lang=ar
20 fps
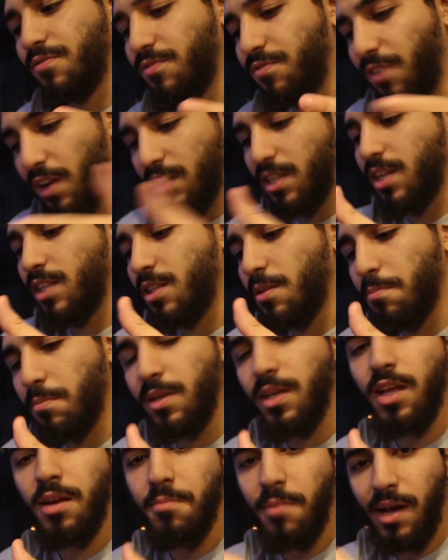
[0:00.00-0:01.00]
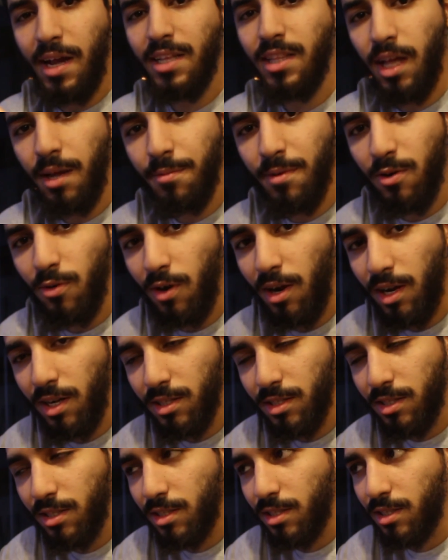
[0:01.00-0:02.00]
فاحنا الاتنين بنيجي المكان عمل واحد
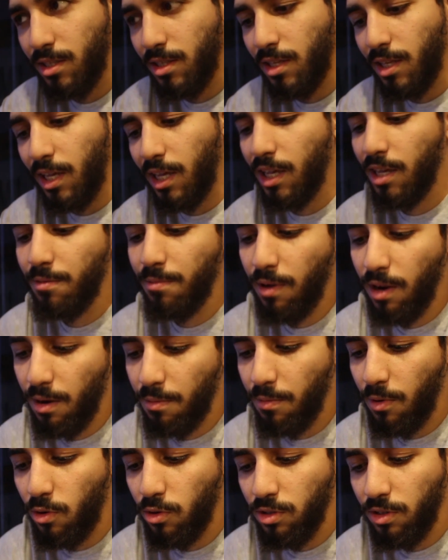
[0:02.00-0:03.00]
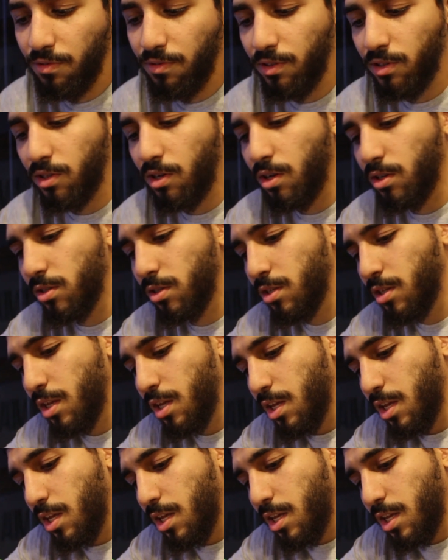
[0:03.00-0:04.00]
غير بقى لما كنا في اتقان
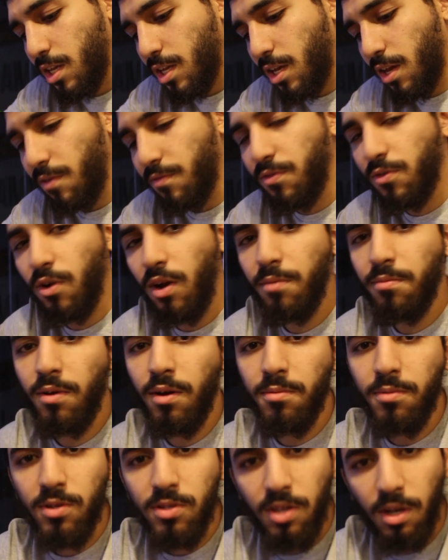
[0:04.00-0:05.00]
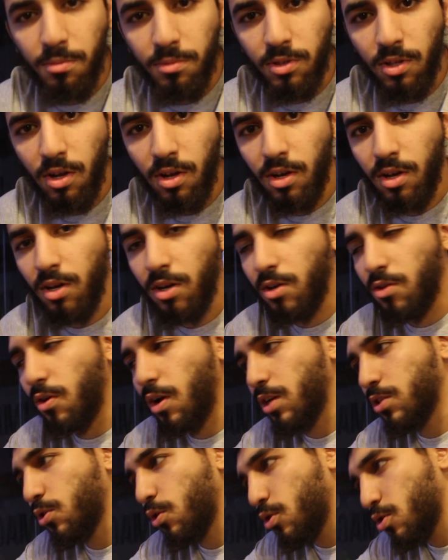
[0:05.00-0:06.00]
كان في واحد بقى بيصحى متاخر
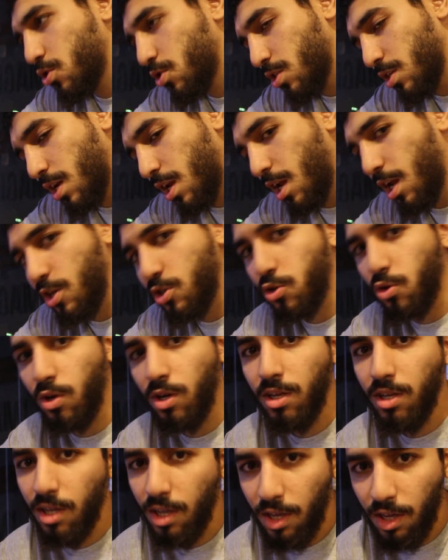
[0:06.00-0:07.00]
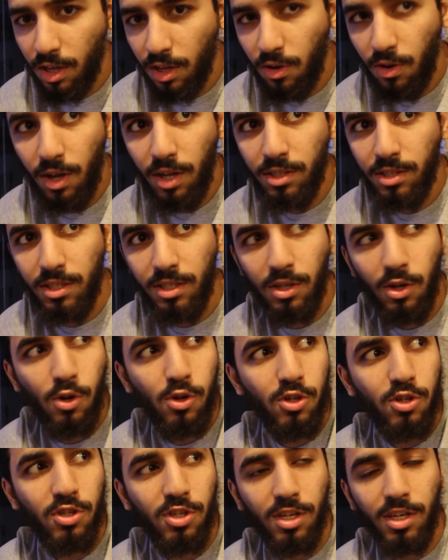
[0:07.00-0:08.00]
واحد يخش يريح شويه واحد
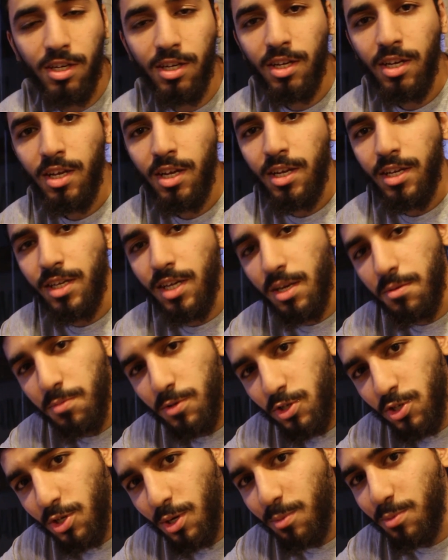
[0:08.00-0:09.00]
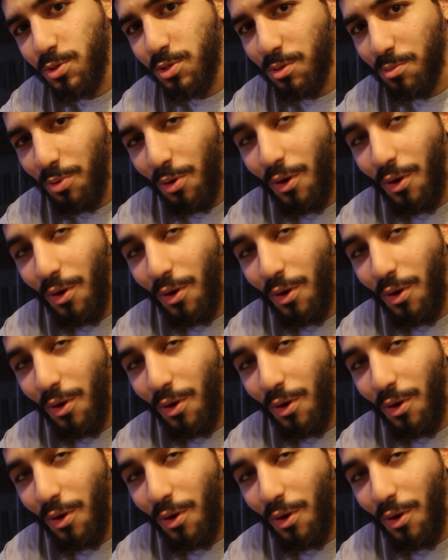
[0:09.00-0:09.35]
يخش يلبس شبشب